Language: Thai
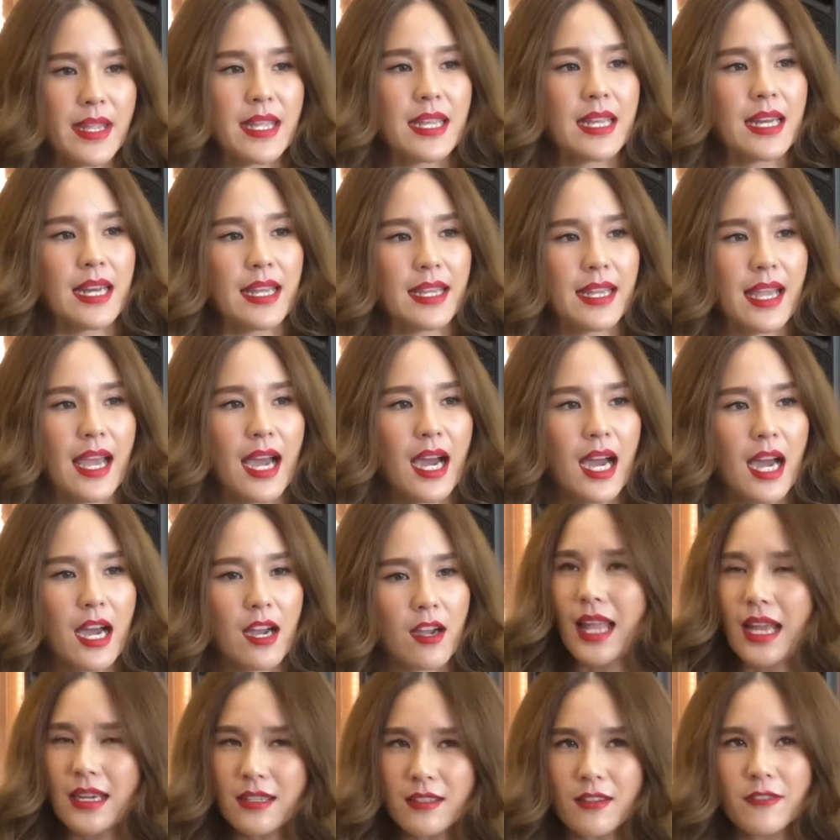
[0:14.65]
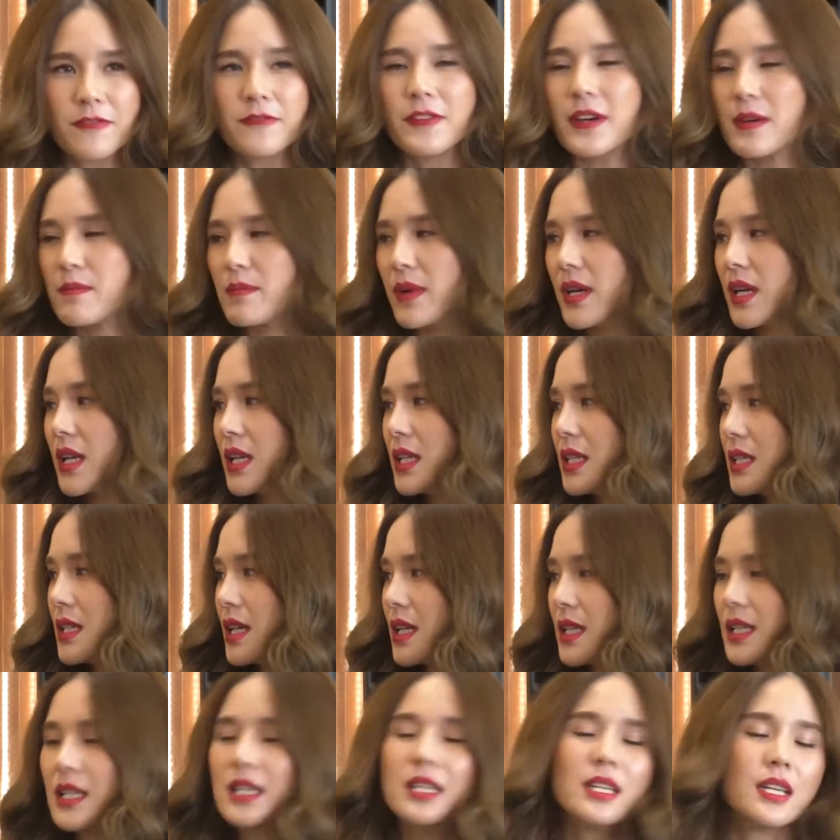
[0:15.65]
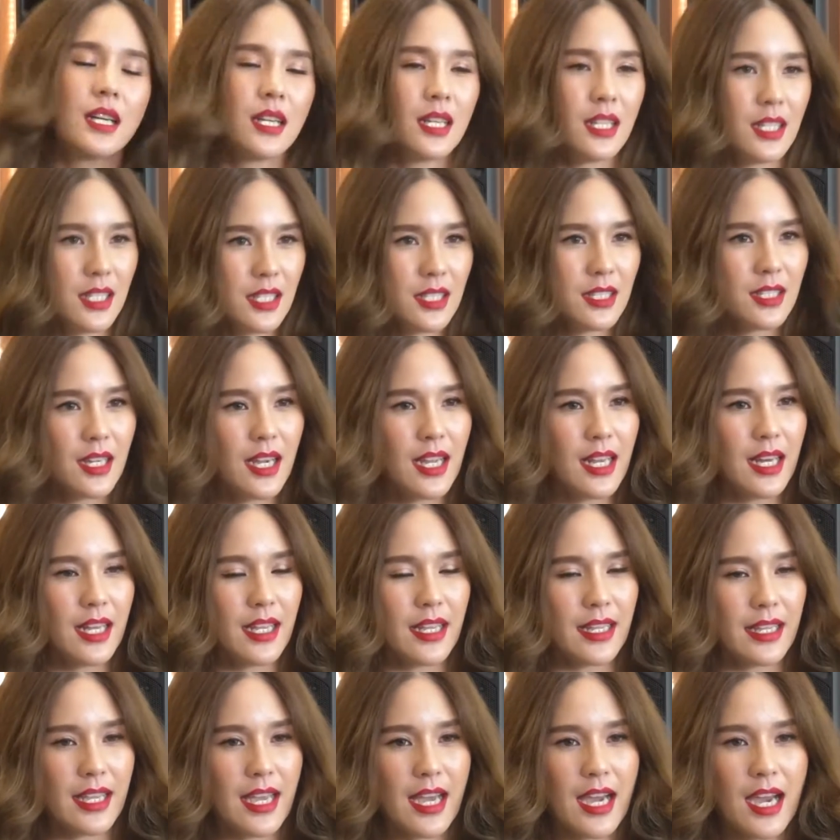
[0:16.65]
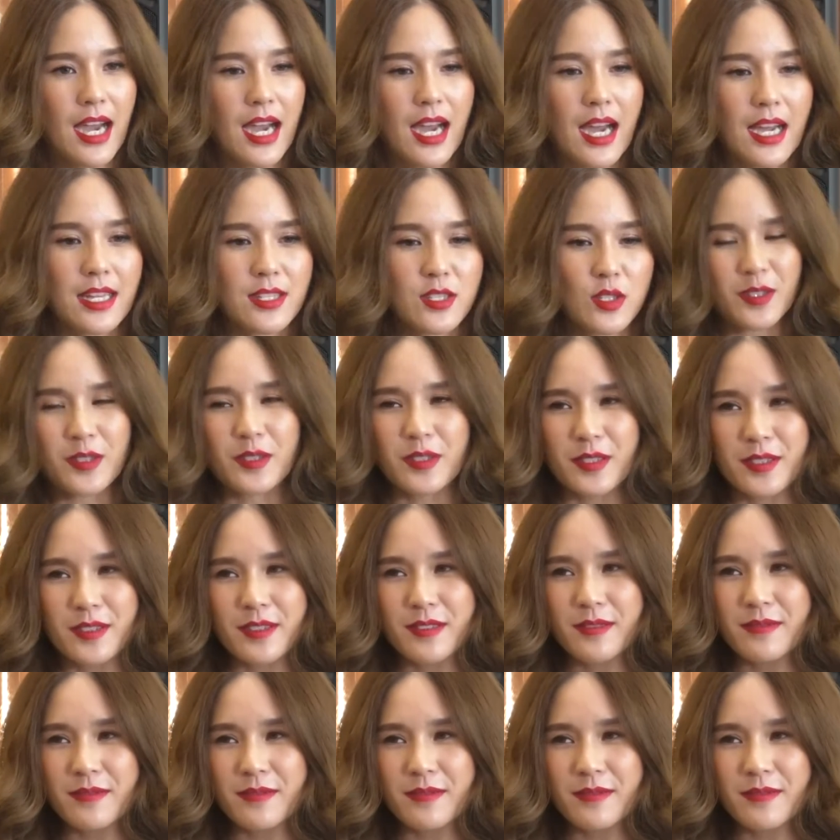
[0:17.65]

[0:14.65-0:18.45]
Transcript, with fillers: ปีอะไรเงี้ยค่ะ ท่านก็ฝึกมาเรื่อยๆ เรื่อยๆ เรื่อยๆ อะไรเงี้ยค่ะ จน